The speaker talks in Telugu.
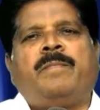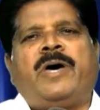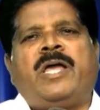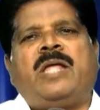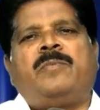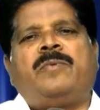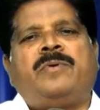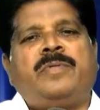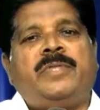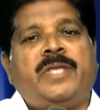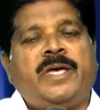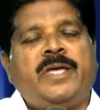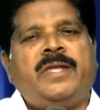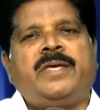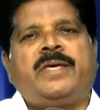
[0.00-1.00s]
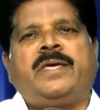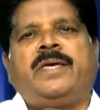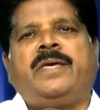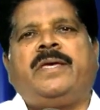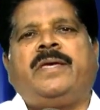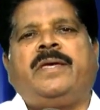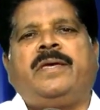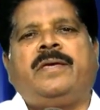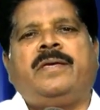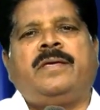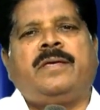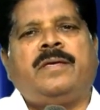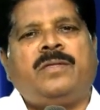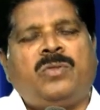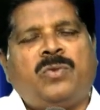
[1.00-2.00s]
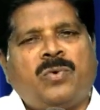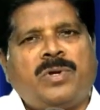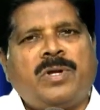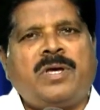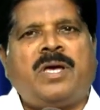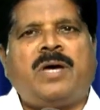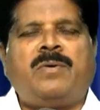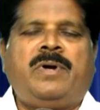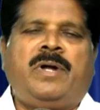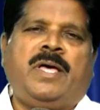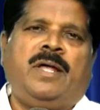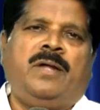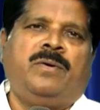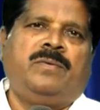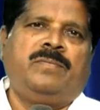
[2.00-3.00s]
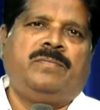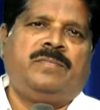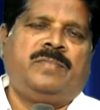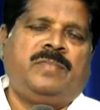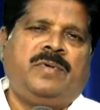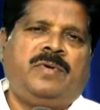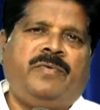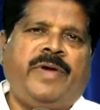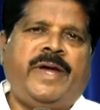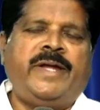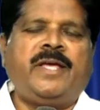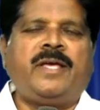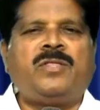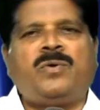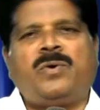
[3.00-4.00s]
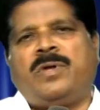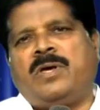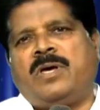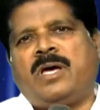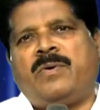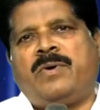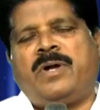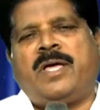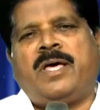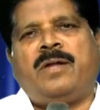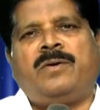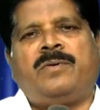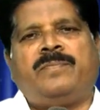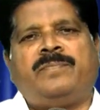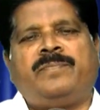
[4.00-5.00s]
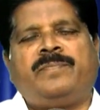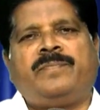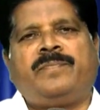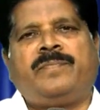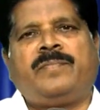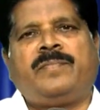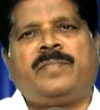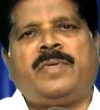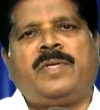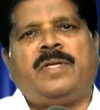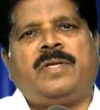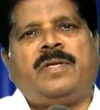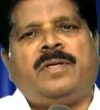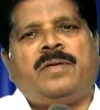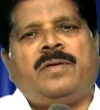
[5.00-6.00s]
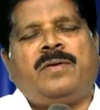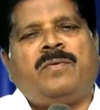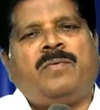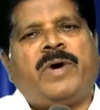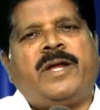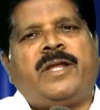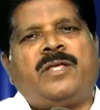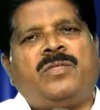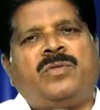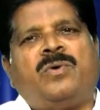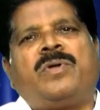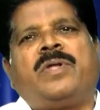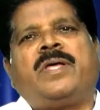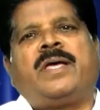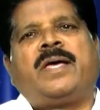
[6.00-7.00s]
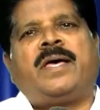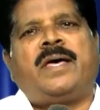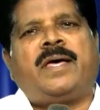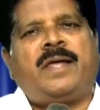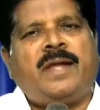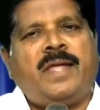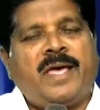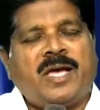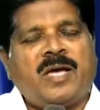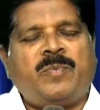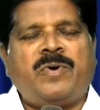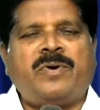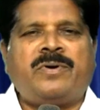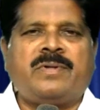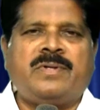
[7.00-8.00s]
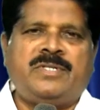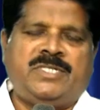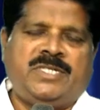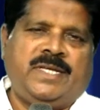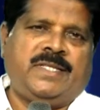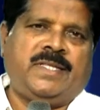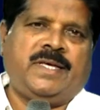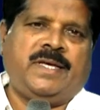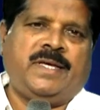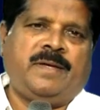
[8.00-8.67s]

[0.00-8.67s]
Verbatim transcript: మనము దేనికి దూరంగా ఉండాలో వేటికి దూరంగా ఉండాలో వాటికి దూరంగా లేకపోవటం చేత